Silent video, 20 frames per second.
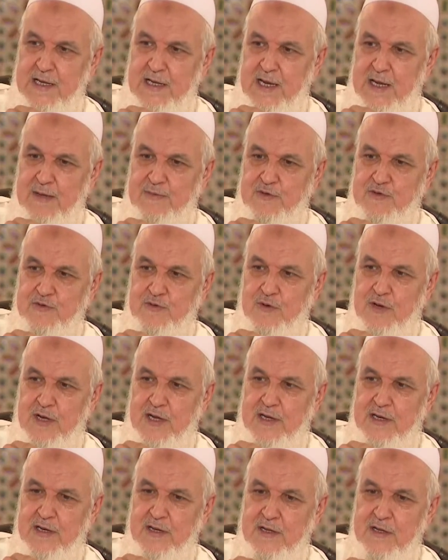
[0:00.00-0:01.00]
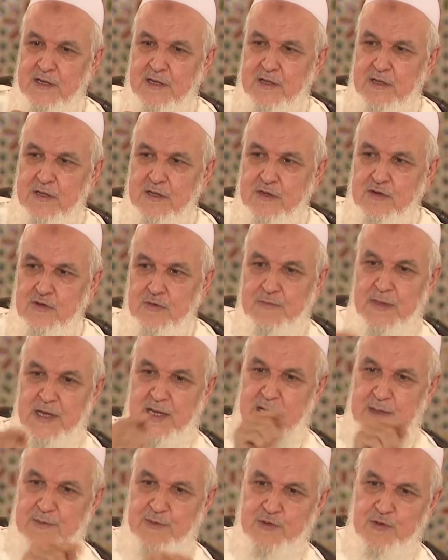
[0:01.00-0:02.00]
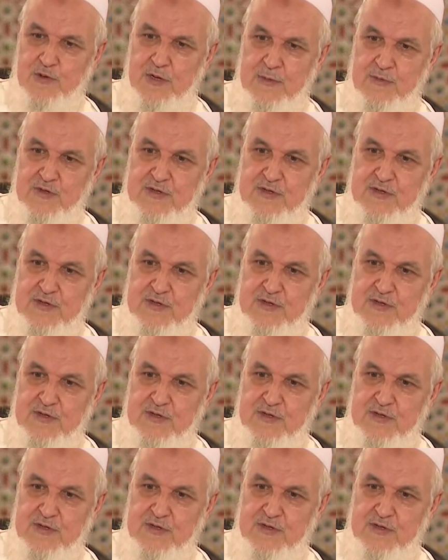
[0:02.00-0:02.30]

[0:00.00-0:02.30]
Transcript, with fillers: إلى موضوع ثم إلى موضوع